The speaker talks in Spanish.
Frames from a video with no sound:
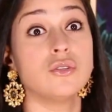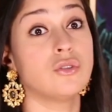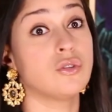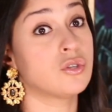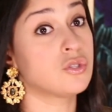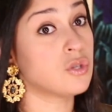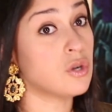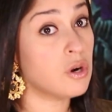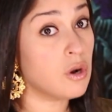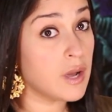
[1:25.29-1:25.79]

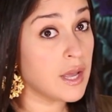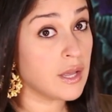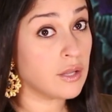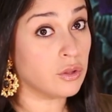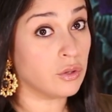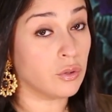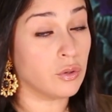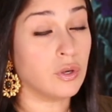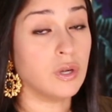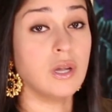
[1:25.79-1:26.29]
no solo
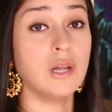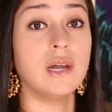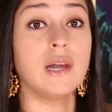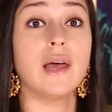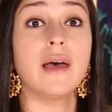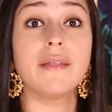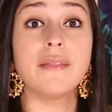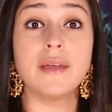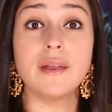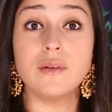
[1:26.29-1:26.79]
esto,
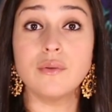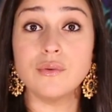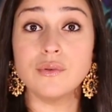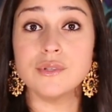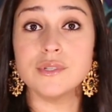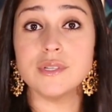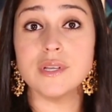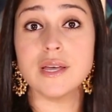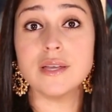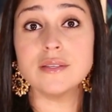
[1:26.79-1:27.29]
las
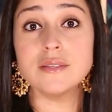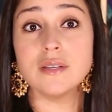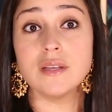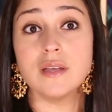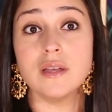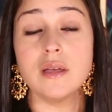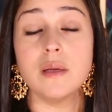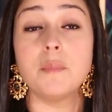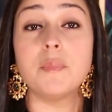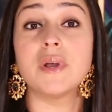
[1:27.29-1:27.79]
denuncias,
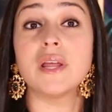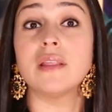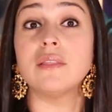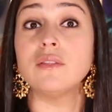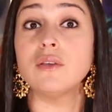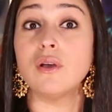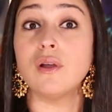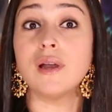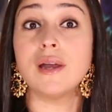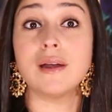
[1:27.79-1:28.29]

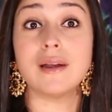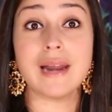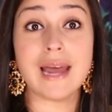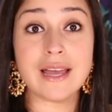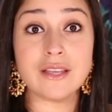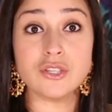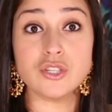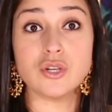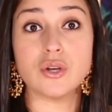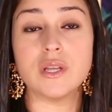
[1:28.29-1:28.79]
prendió el
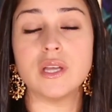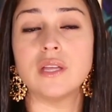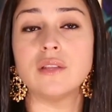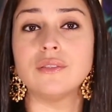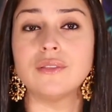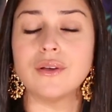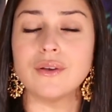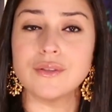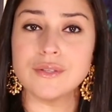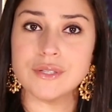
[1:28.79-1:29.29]
rancho y
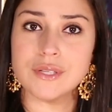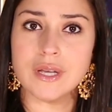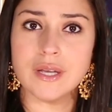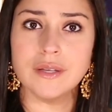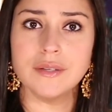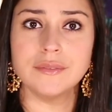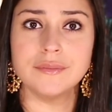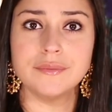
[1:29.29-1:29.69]
entonces